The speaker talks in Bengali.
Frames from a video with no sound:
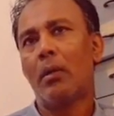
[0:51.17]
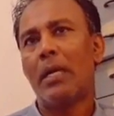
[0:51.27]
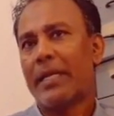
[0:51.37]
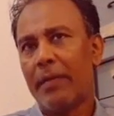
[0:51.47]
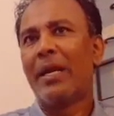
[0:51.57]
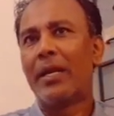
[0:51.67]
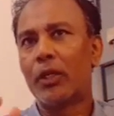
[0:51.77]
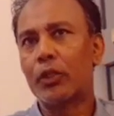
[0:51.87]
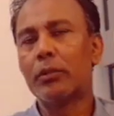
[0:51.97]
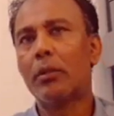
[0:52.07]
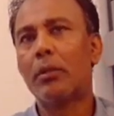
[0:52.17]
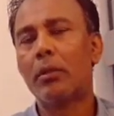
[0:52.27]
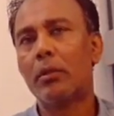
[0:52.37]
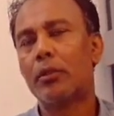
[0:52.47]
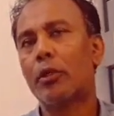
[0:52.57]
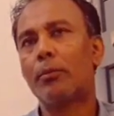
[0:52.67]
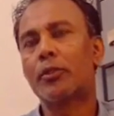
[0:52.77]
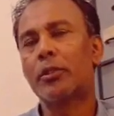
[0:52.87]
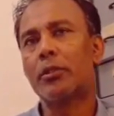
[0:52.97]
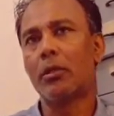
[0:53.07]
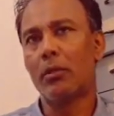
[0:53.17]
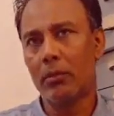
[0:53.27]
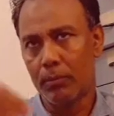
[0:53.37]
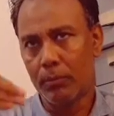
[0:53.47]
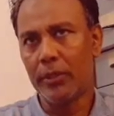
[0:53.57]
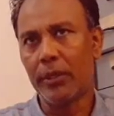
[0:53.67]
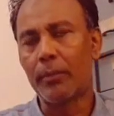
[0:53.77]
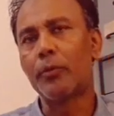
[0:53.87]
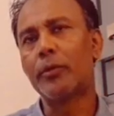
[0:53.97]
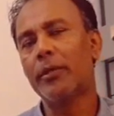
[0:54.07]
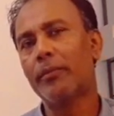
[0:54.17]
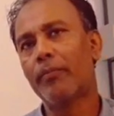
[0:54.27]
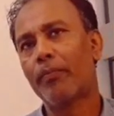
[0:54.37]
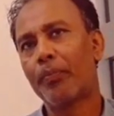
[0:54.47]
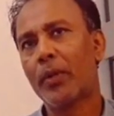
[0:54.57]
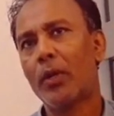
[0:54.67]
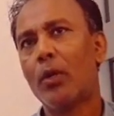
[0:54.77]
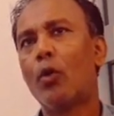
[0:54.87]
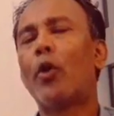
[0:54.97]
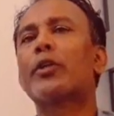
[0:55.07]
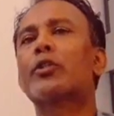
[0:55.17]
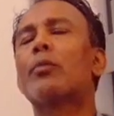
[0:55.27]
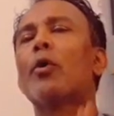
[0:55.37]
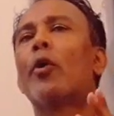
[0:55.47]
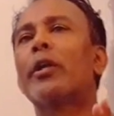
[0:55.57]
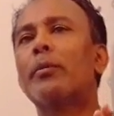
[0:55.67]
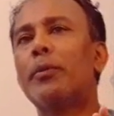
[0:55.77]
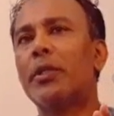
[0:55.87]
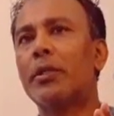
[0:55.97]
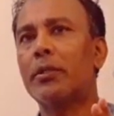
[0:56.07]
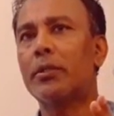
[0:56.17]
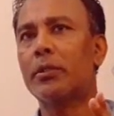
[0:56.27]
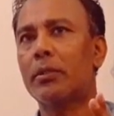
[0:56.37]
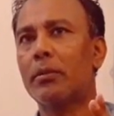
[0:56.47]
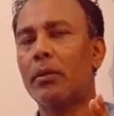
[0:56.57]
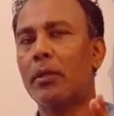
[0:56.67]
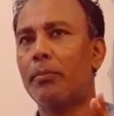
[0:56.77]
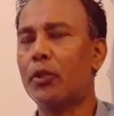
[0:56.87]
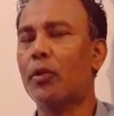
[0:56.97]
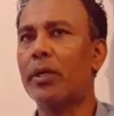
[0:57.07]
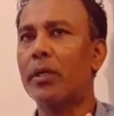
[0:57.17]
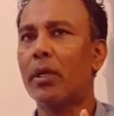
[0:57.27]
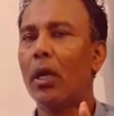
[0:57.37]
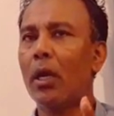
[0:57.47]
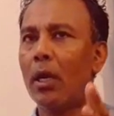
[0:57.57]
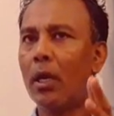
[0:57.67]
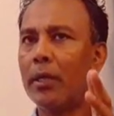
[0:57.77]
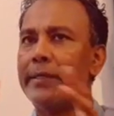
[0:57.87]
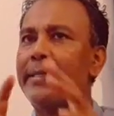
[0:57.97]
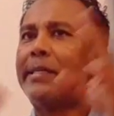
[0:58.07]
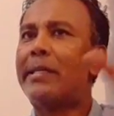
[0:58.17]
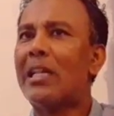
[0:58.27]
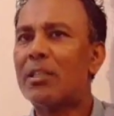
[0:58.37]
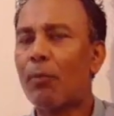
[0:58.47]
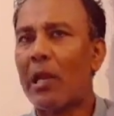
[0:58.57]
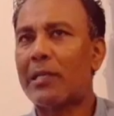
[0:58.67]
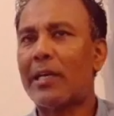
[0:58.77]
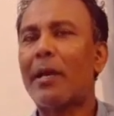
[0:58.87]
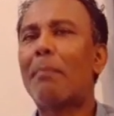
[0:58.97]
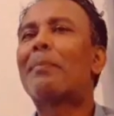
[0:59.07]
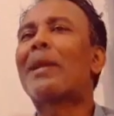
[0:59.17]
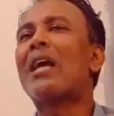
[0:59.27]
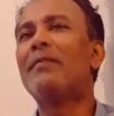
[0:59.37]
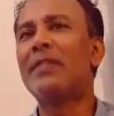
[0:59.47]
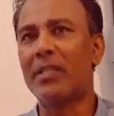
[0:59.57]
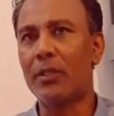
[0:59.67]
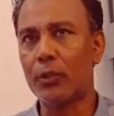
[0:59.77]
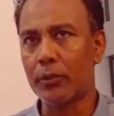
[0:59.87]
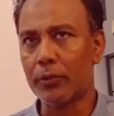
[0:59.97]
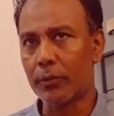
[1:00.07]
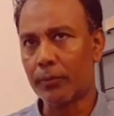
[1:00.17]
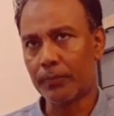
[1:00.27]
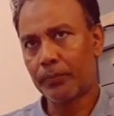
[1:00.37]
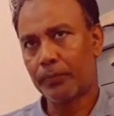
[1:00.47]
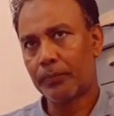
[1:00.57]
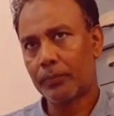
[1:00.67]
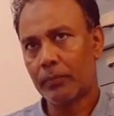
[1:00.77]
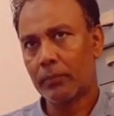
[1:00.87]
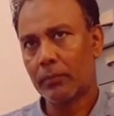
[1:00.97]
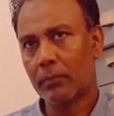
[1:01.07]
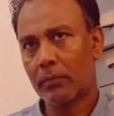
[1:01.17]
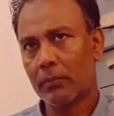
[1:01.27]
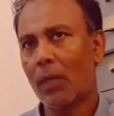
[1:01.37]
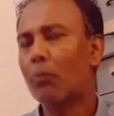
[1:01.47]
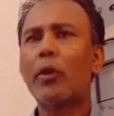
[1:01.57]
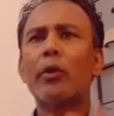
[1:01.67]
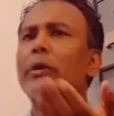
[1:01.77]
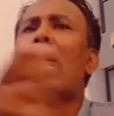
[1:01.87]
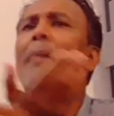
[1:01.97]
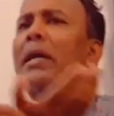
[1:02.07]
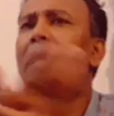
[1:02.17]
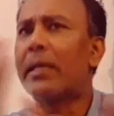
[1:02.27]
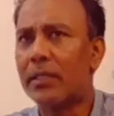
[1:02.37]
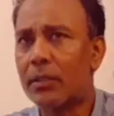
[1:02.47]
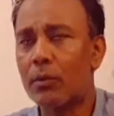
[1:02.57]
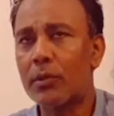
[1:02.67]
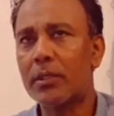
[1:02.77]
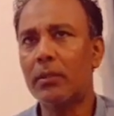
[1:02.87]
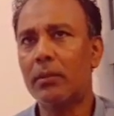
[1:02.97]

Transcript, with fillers: একটা ইমিগ্রেশন সমস্যা ছিল এয়ারপোর্টে অনেক সময় অনেক বিষয়ের বিষয়ের ডিটেলস বলা যায় না প্রাইভেসির জন্য মনে করি আমাকে অ্যারেস্ট করছে